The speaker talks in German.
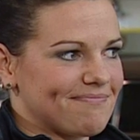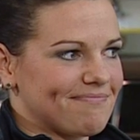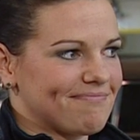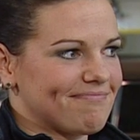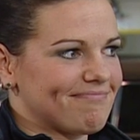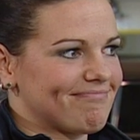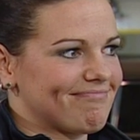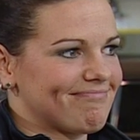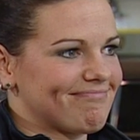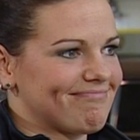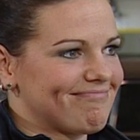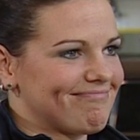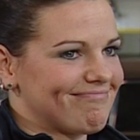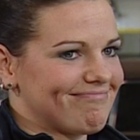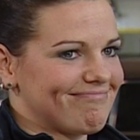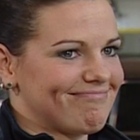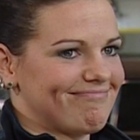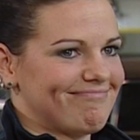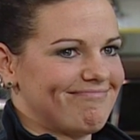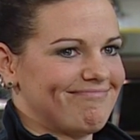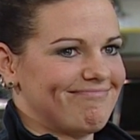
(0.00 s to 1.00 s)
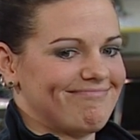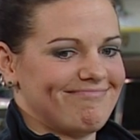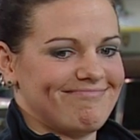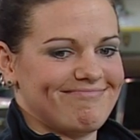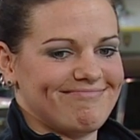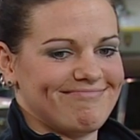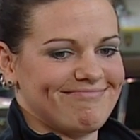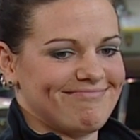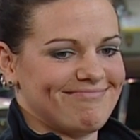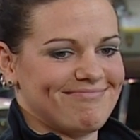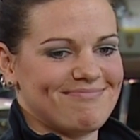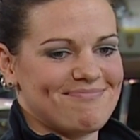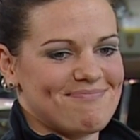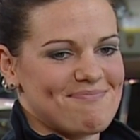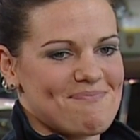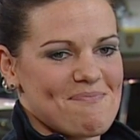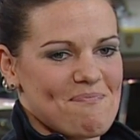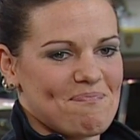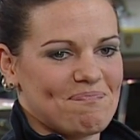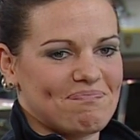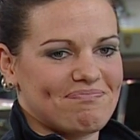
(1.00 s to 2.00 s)
gibt es da irgendwas? Hm. Nicht.
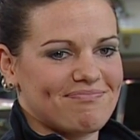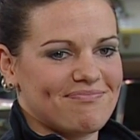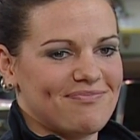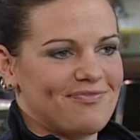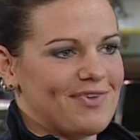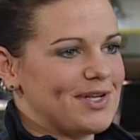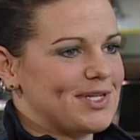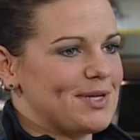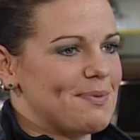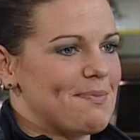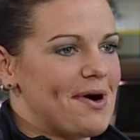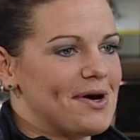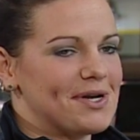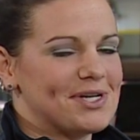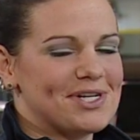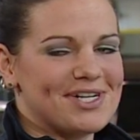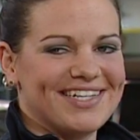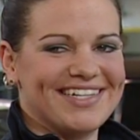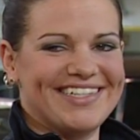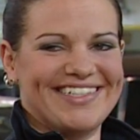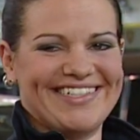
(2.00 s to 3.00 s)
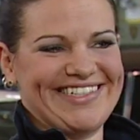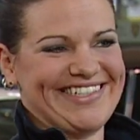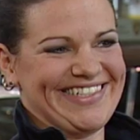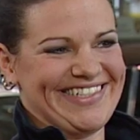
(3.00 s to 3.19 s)
Na, also hoffen wir, dass du halt immer,